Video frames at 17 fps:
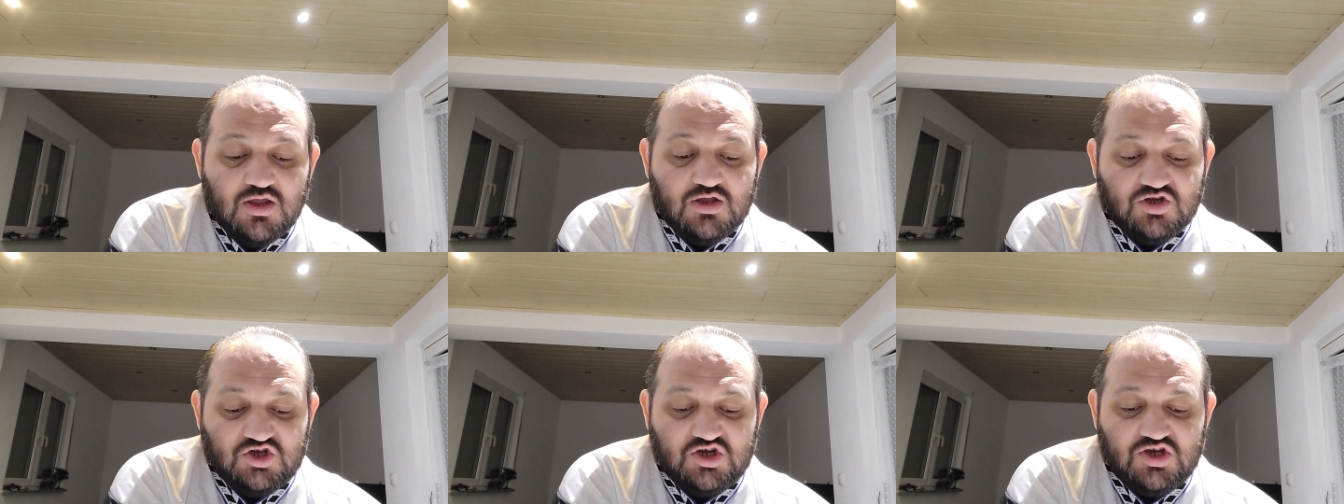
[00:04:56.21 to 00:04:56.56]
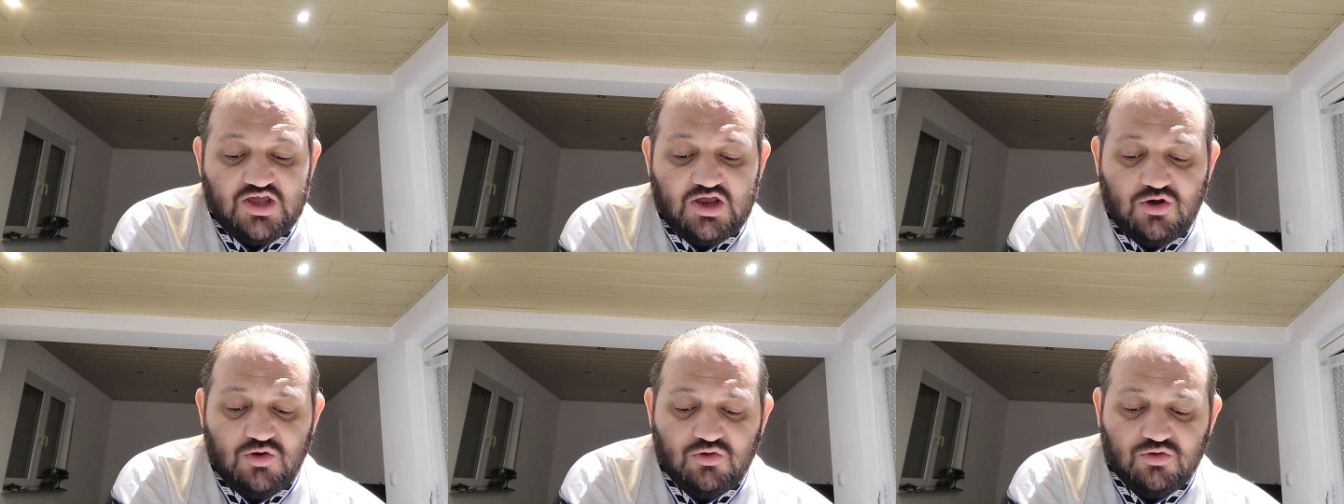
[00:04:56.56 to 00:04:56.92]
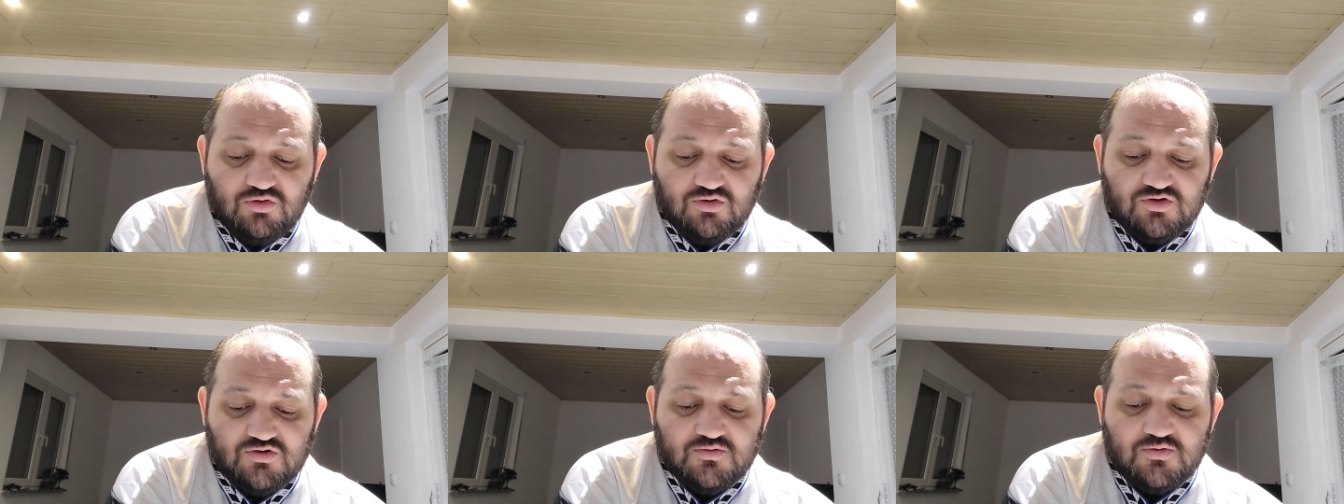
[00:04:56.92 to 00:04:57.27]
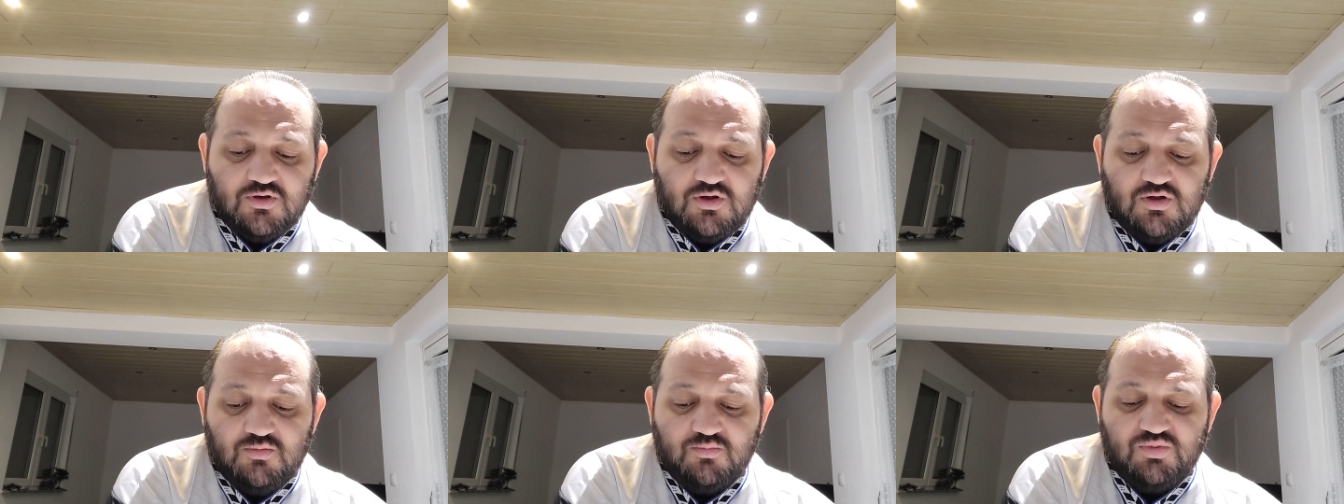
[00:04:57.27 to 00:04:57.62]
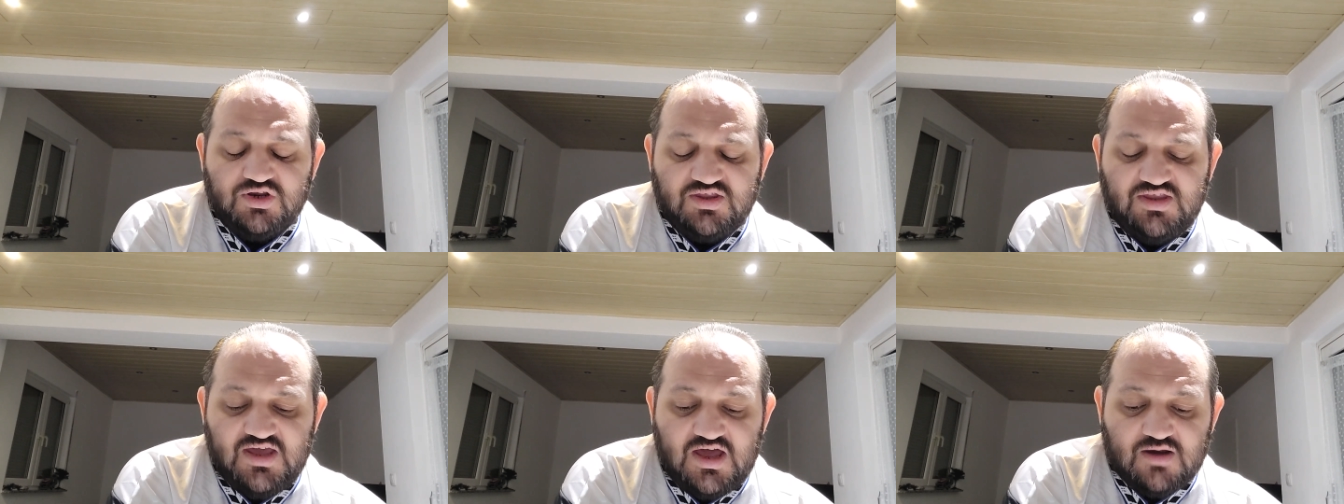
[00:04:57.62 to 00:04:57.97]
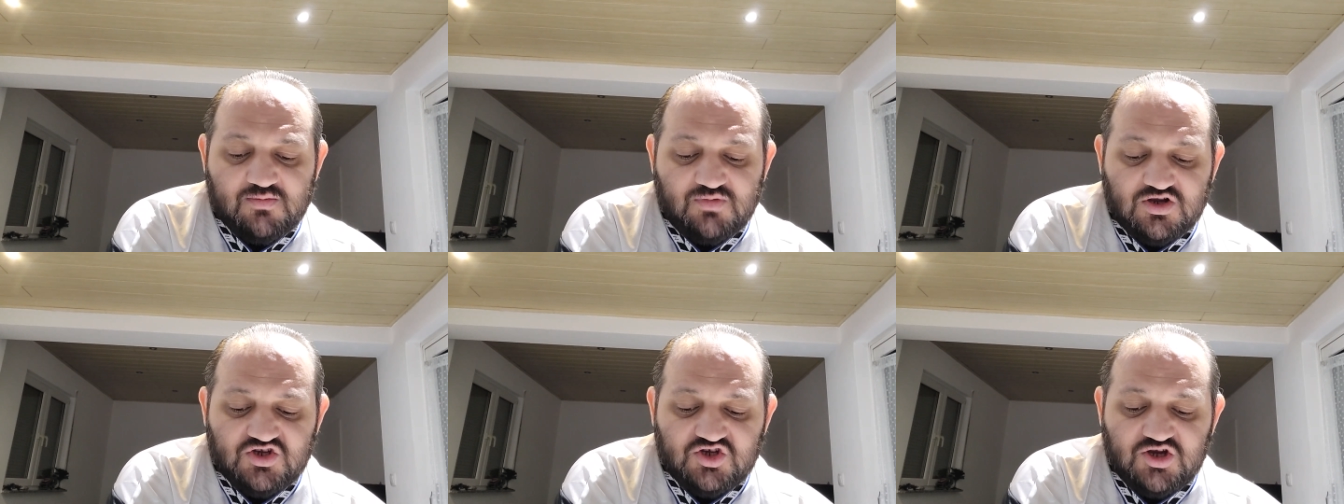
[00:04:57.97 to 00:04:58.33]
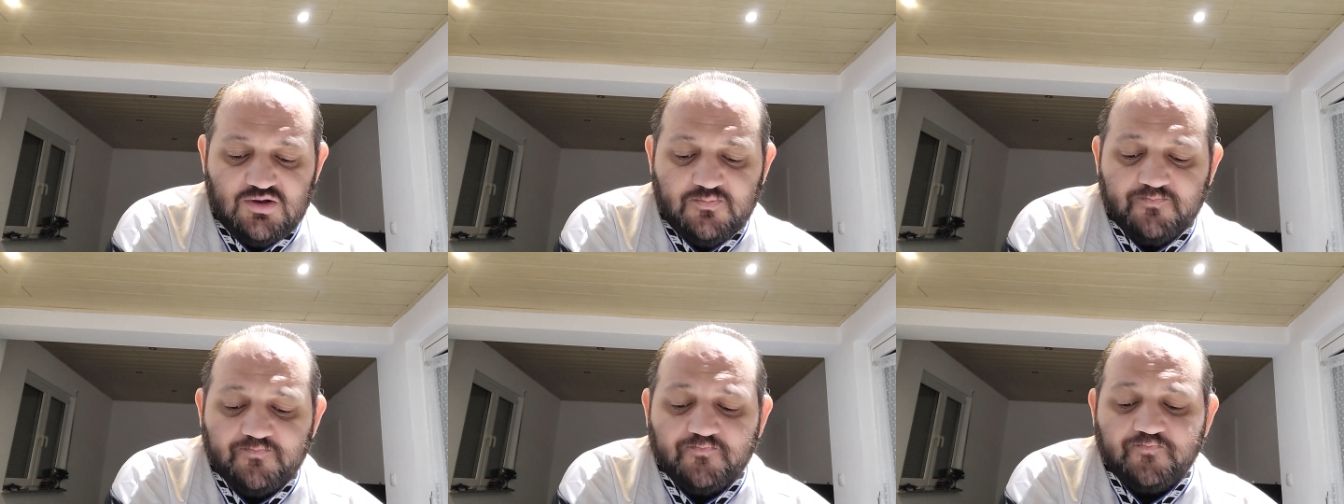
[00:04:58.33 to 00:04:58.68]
Şimdi geliyoruz e, bir diğer maça.